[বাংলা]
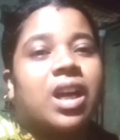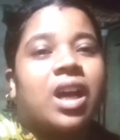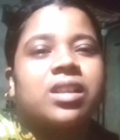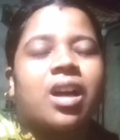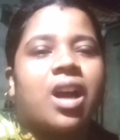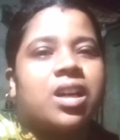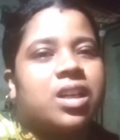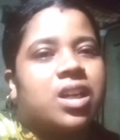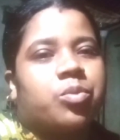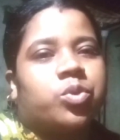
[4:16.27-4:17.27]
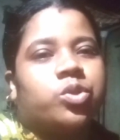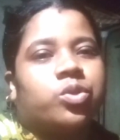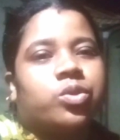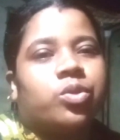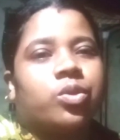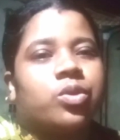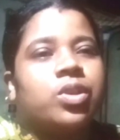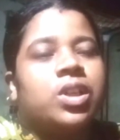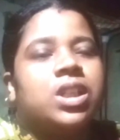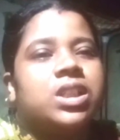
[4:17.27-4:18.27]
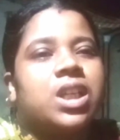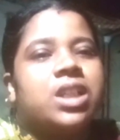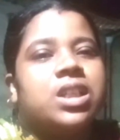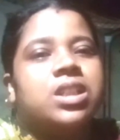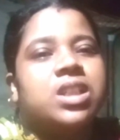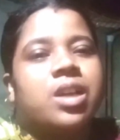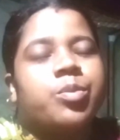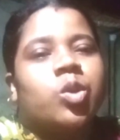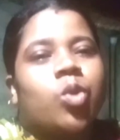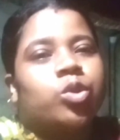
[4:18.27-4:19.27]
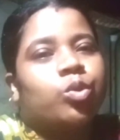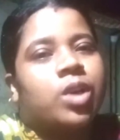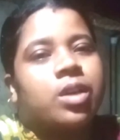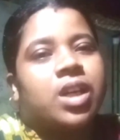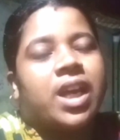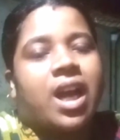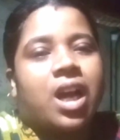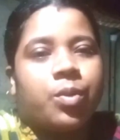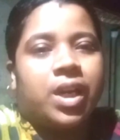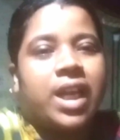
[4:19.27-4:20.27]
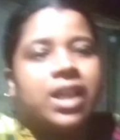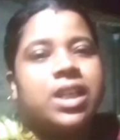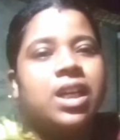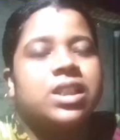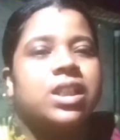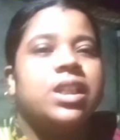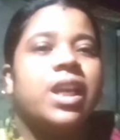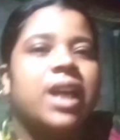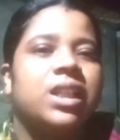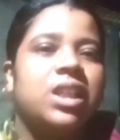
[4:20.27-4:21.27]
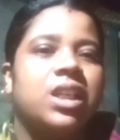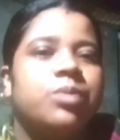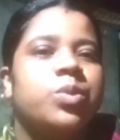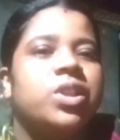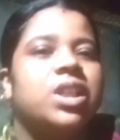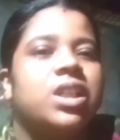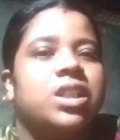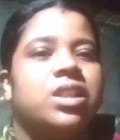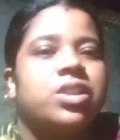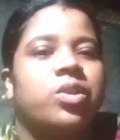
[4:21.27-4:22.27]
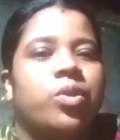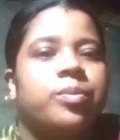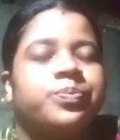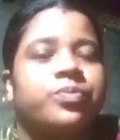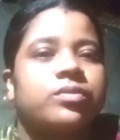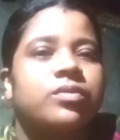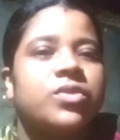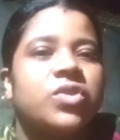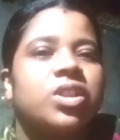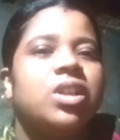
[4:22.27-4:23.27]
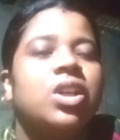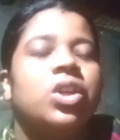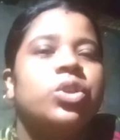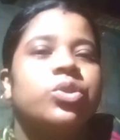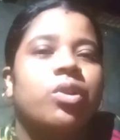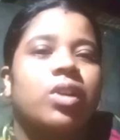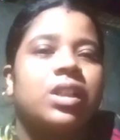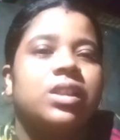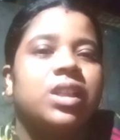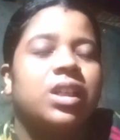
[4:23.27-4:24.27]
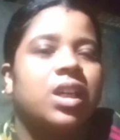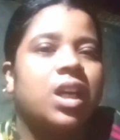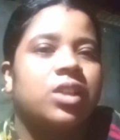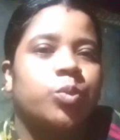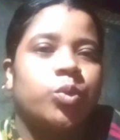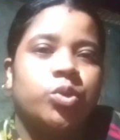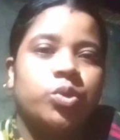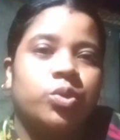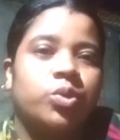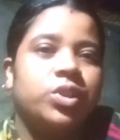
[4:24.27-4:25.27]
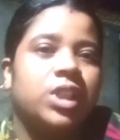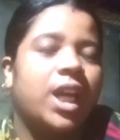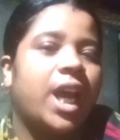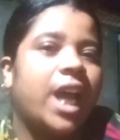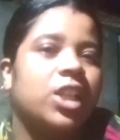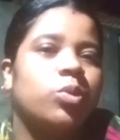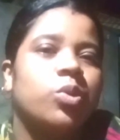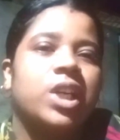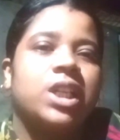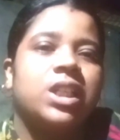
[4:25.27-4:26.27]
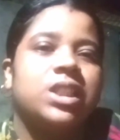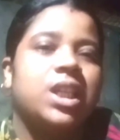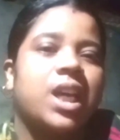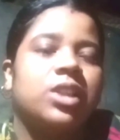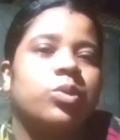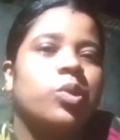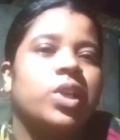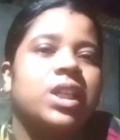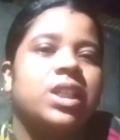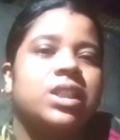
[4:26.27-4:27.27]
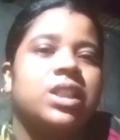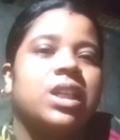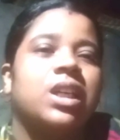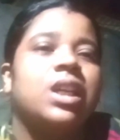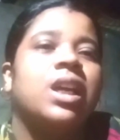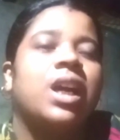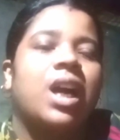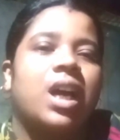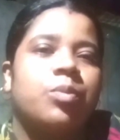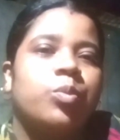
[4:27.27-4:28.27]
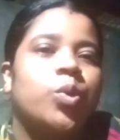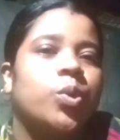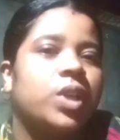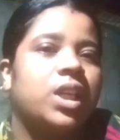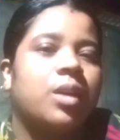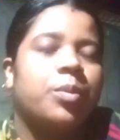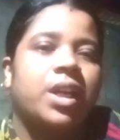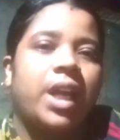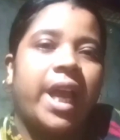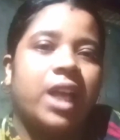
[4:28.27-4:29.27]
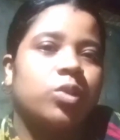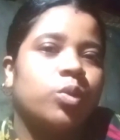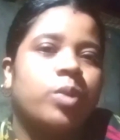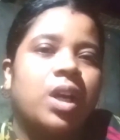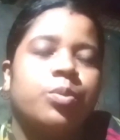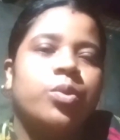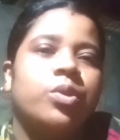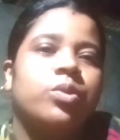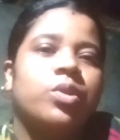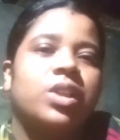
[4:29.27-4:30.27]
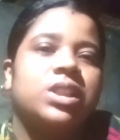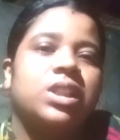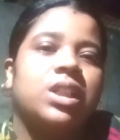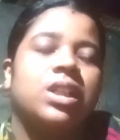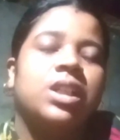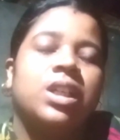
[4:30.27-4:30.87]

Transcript: রাত আটটা পর্যন্ত সেদিন যে আমি কতবার আমার অ্যাডটা সেদিনে একদিনেই ফিরে এসেছিলো সকাল থেকে রাত পর্যন্ত যে এত খেটেছে এত খেটেছে আর ফোনে আমার এতবার ফোন করেছে